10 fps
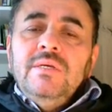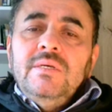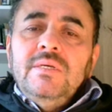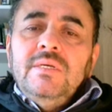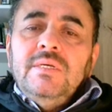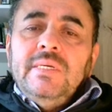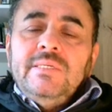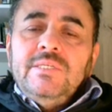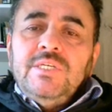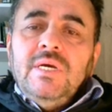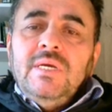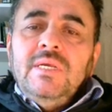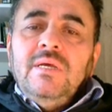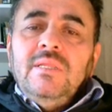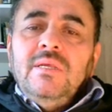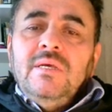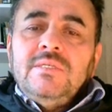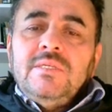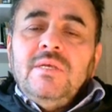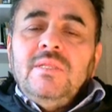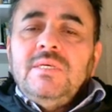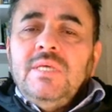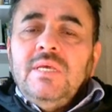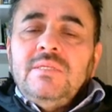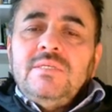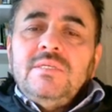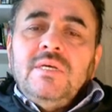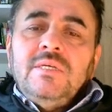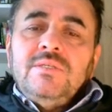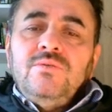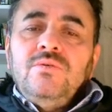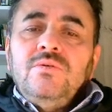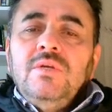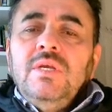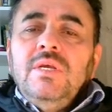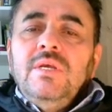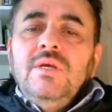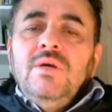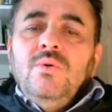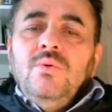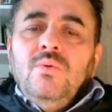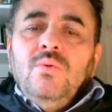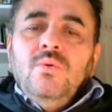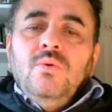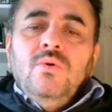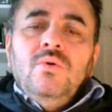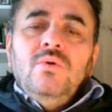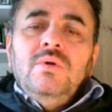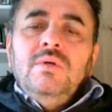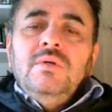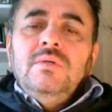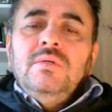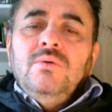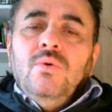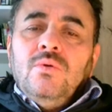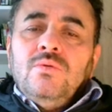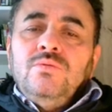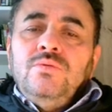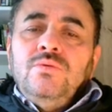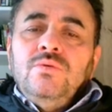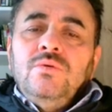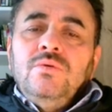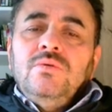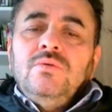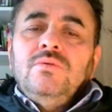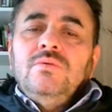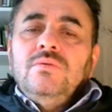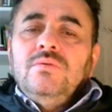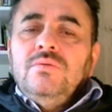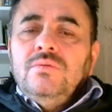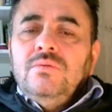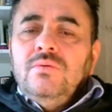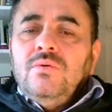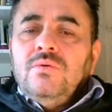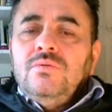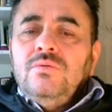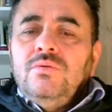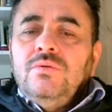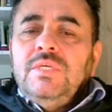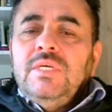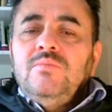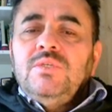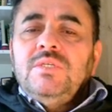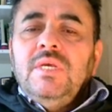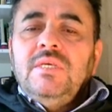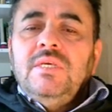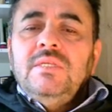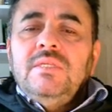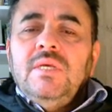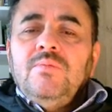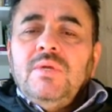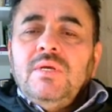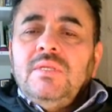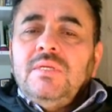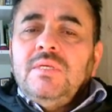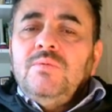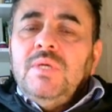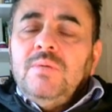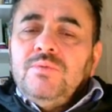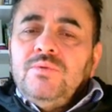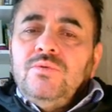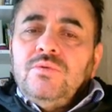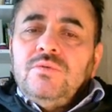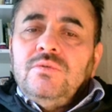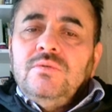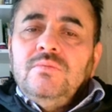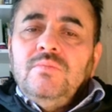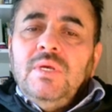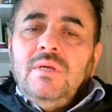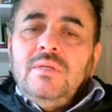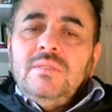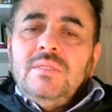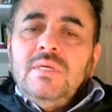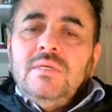e, yani ceale Allah Hazreti Allah kendisini kastediyor. O orduyu orduyu yenmiş ekin yaprakları gibi yaptı diyor mealinde.